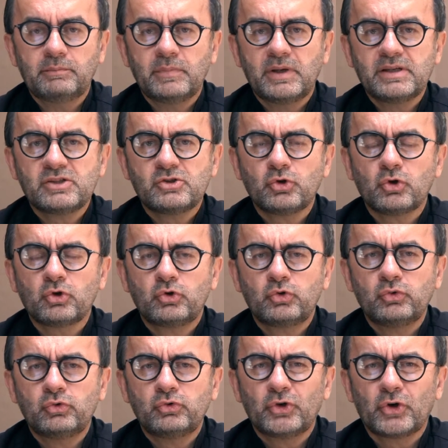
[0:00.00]
mais
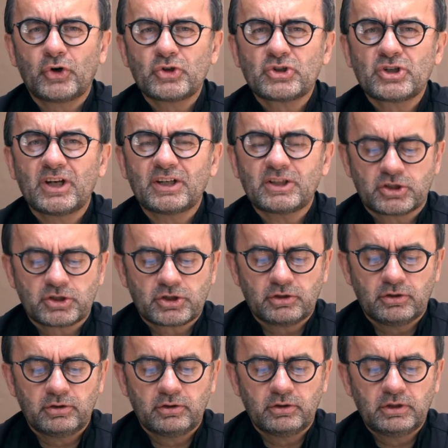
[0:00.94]
surtout de recherche
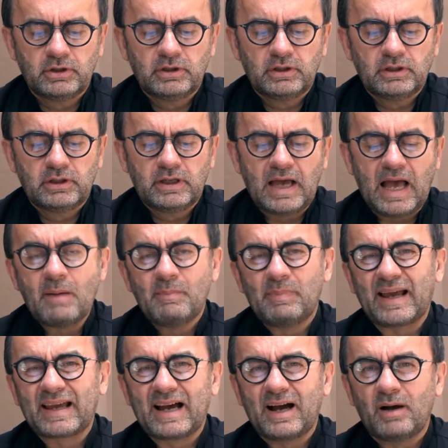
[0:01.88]
euh,
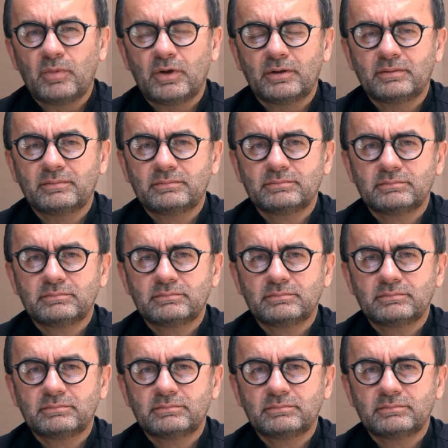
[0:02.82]
implacable,